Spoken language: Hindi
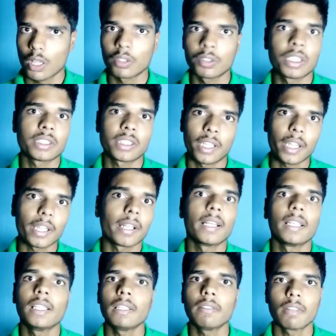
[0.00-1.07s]
जैसे कि
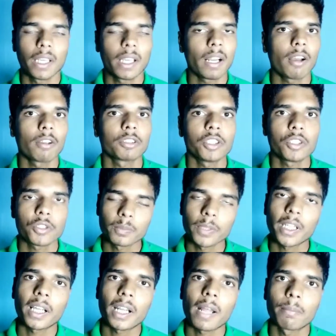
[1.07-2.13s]
गली वगैरह होती है
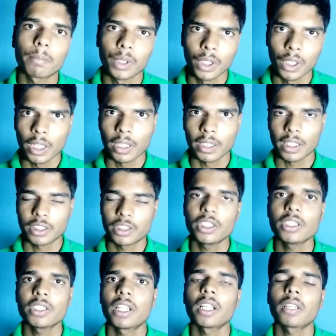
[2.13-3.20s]
उसमें अगर आप
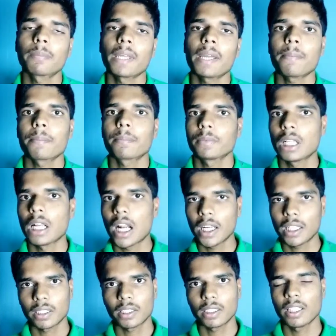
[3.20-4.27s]
कच्ची सड़क पे आप
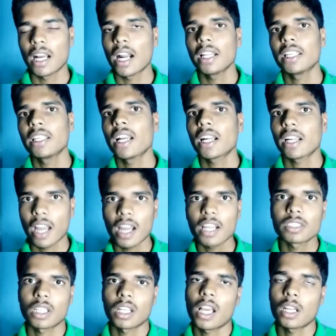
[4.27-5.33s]
गाड़ गाड़ी या कार
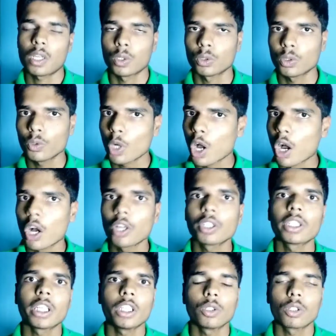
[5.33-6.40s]
चला रहे हो तो वो ऑन
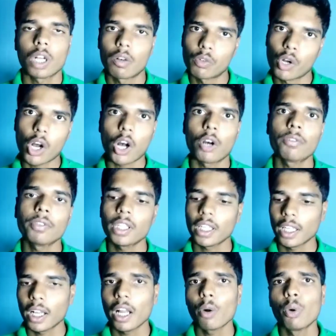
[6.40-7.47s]
नहीं होगा वो ऑफ ही
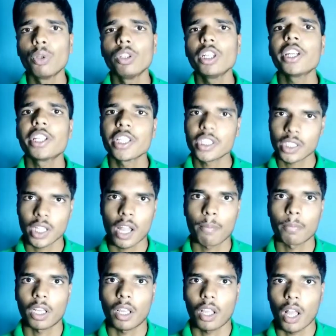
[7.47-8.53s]
रहेगा ओनली डिस्क
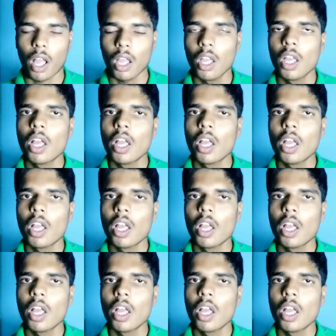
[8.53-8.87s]
काम करेगा